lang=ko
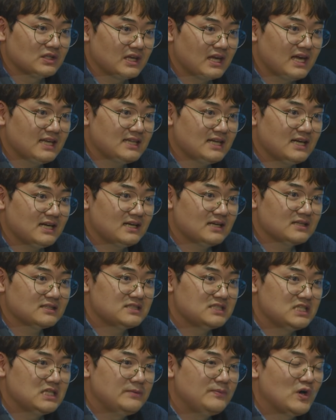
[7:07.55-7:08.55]
이 아. 해당 아.
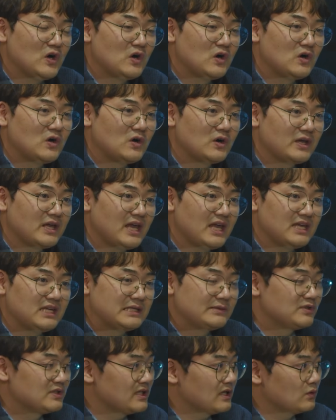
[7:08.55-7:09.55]
질병의
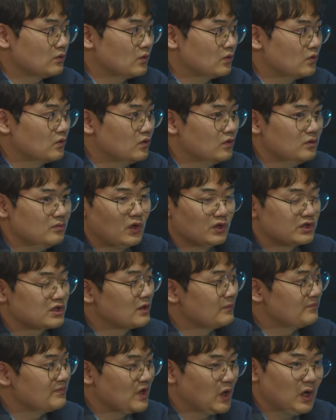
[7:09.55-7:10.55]
이름을 딱 놓고
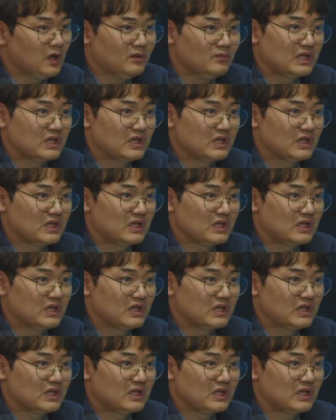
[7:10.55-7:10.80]
어떤 병